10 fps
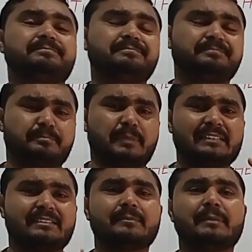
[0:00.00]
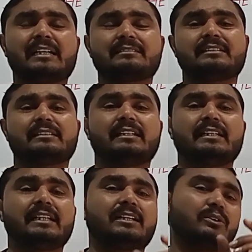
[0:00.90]
पासिंग मार्क्स कितने हैं
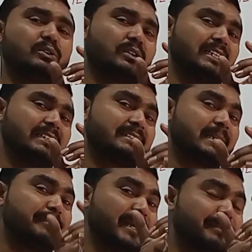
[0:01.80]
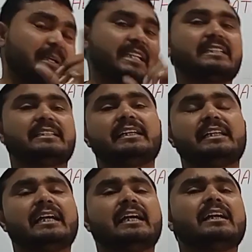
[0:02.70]
और इसके पेपर कितने हैं
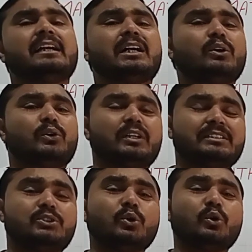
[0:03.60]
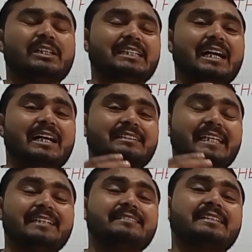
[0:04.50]
और 2023
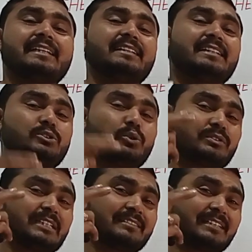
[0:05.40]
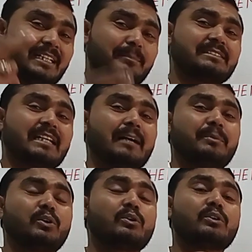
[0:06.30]
के अंदर जौन सा सिलेबस आप
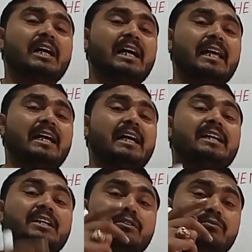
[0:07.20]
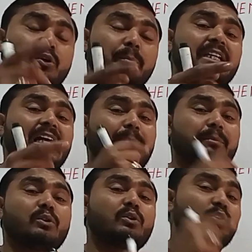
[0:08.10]
लोगों का आया वो भी आप
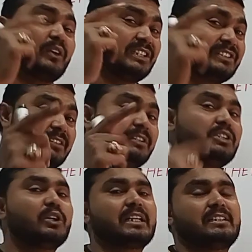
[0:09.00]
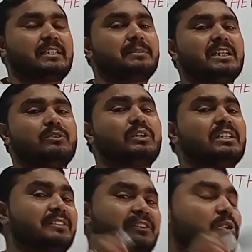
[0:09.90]
लोगों को इसी वीडियो के अंदर बताऊंगा
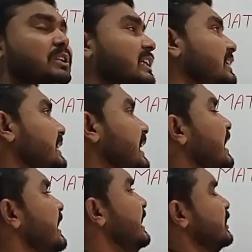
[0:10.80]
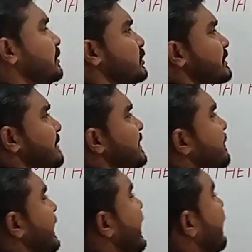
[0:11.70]
तवज्जो करनी है तो बच्चों सबसे पहले
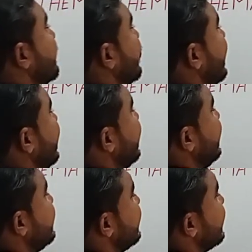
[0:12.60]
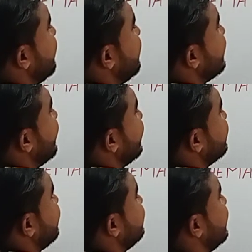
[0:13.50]
आपको ना इन डिजिट का पता होना
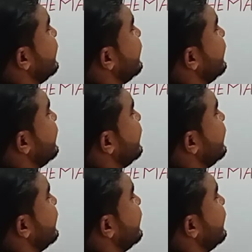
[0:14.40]
चाहिए